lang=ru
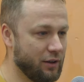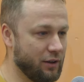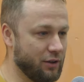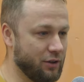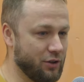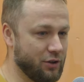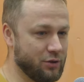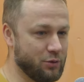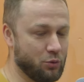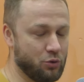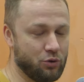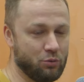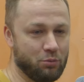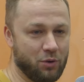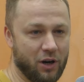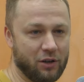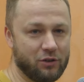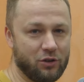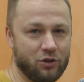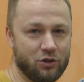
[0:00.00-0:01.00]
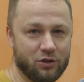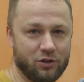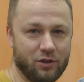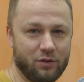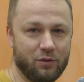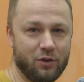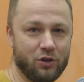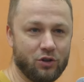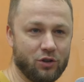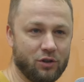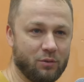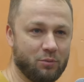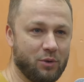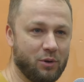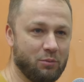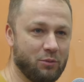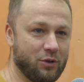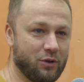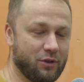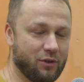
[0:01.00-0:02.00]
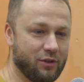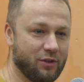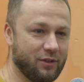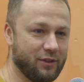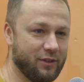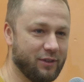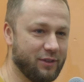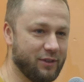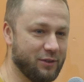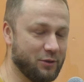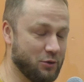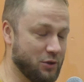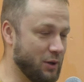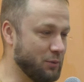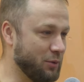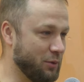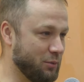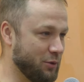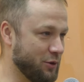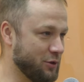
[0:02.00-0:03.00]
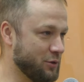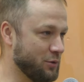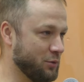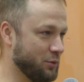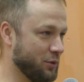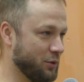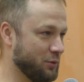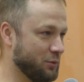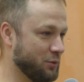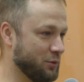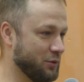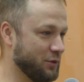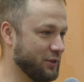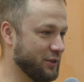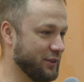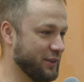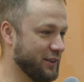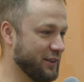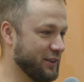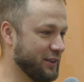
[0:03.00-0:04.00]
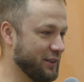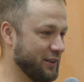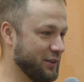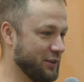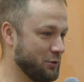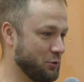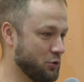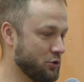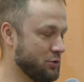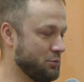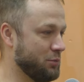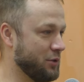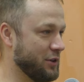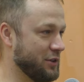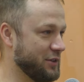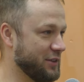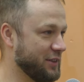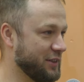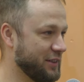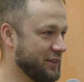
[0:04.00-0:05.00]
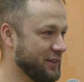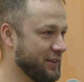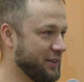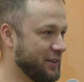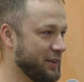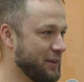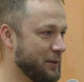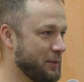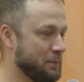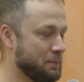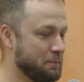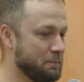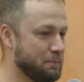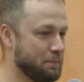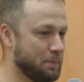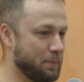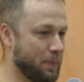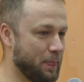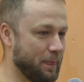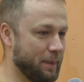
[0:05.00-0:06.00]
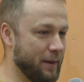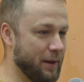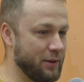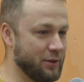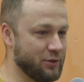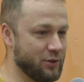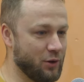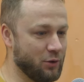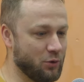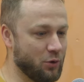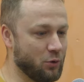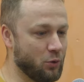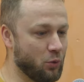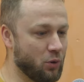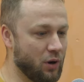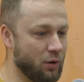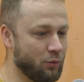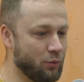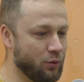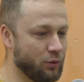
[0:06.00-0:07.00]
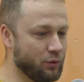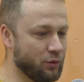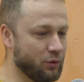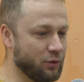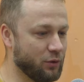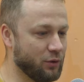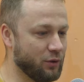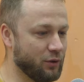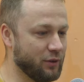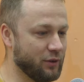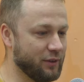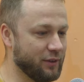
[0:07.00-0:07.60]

Есть очень практические вещи, например, самое простое, вот, это идешь спать, я не знаю, как у кого, но